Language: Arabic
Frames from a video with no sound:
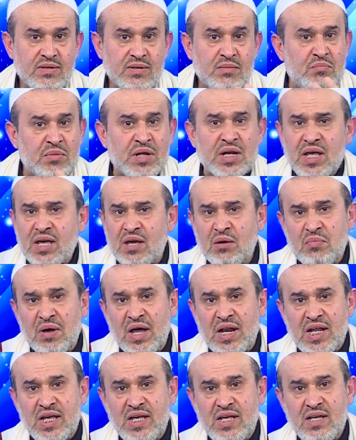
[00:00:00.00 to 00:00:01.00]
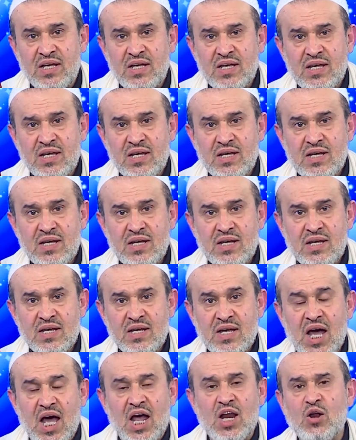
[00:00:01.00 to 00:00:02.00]
من قبل
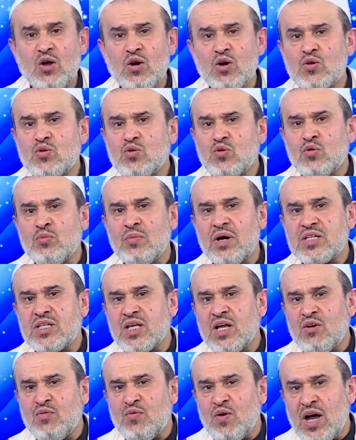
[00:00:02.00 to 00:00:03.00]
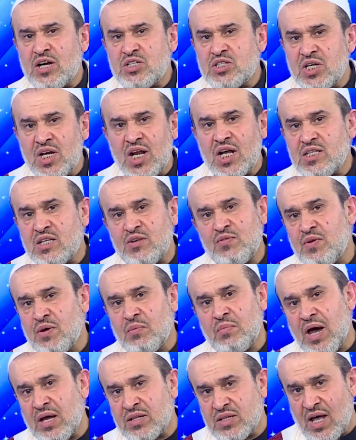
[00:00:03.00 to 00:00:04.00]
الحكومة الفاشلة في
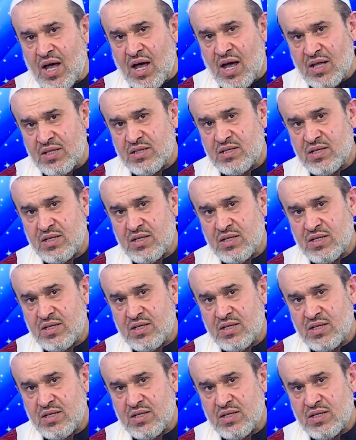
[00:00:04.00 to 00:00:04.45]
بغداد